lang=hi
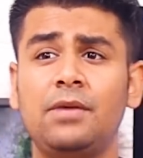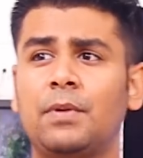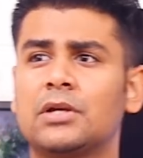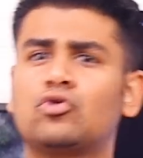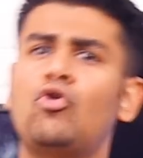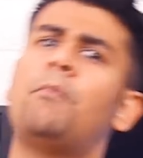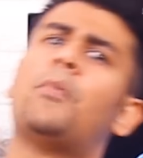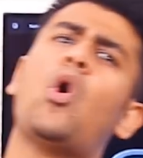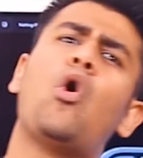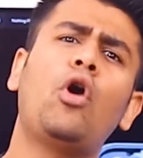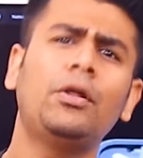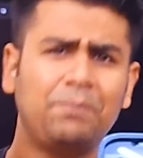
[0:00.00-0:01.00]
जी प्लस को
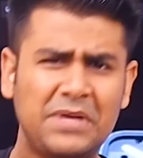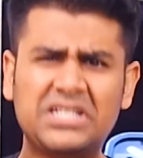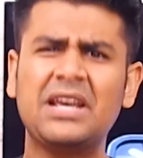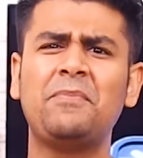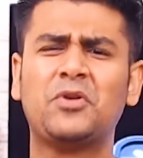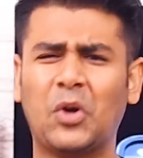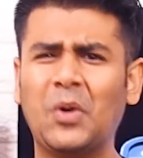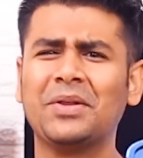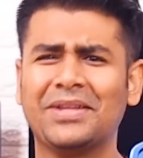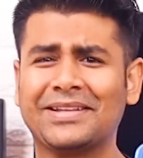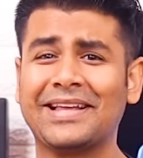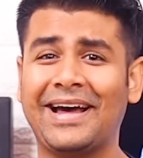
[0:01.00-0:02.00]
बहुत पीछे
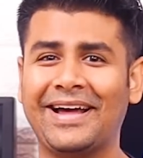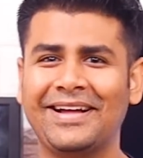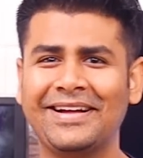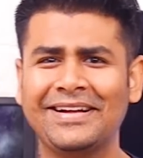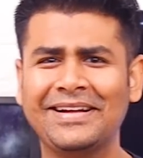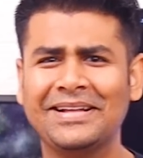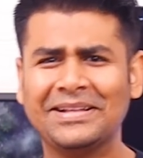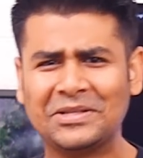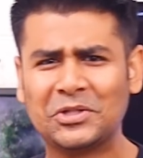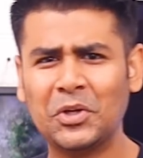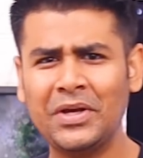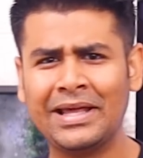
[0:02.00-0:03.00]
छोड़ देता है
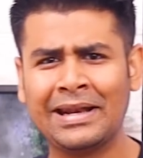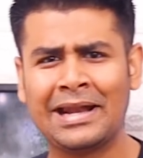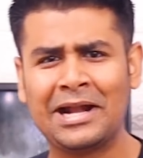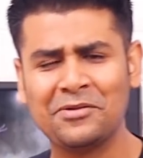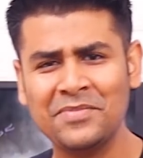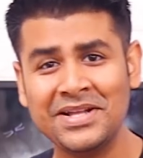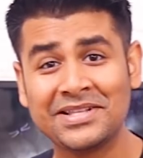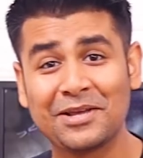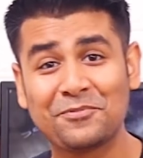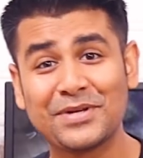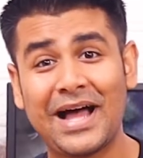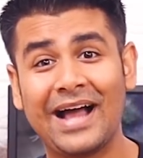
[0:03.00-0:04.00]
तो ये रेडमी
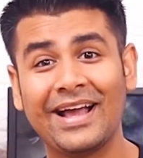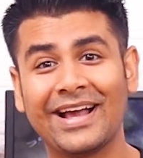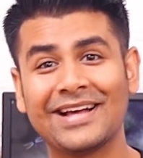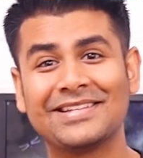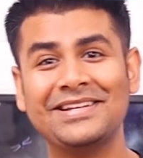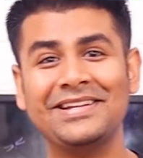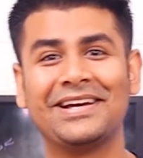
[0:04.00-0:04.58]
सबसे आगे कैसे